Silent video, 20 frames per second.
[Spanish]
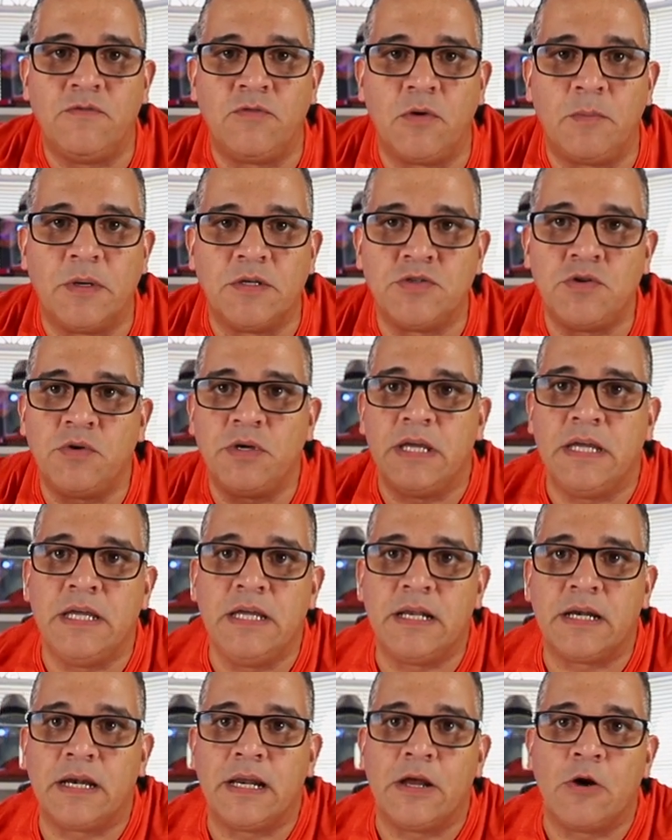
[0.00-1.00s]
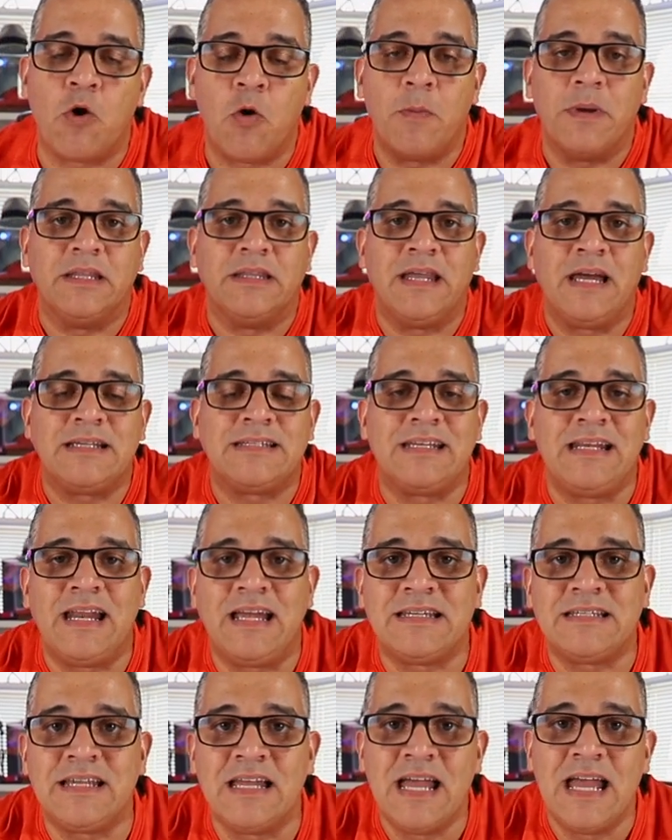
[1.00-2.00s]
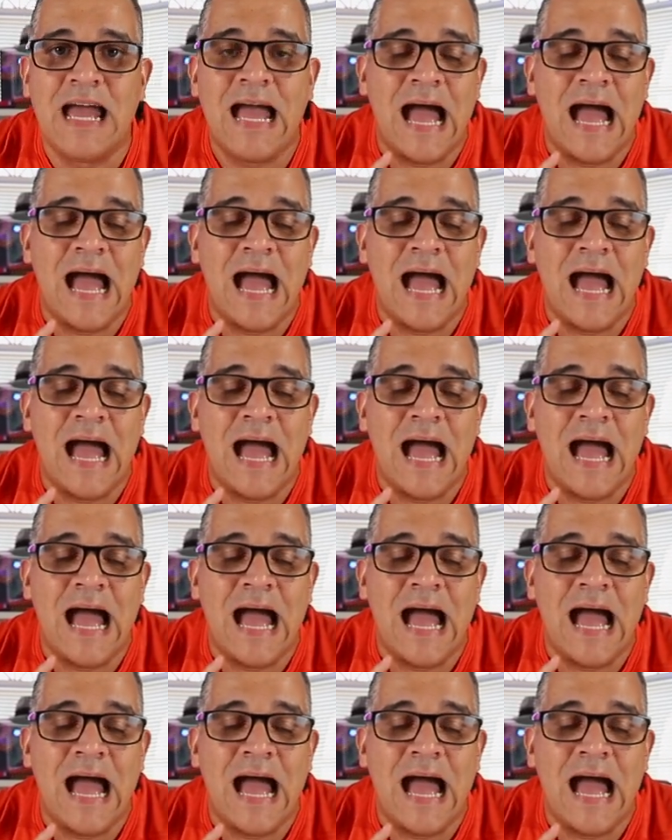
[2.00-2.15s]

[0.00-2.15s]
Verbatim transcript: información y recomendárselas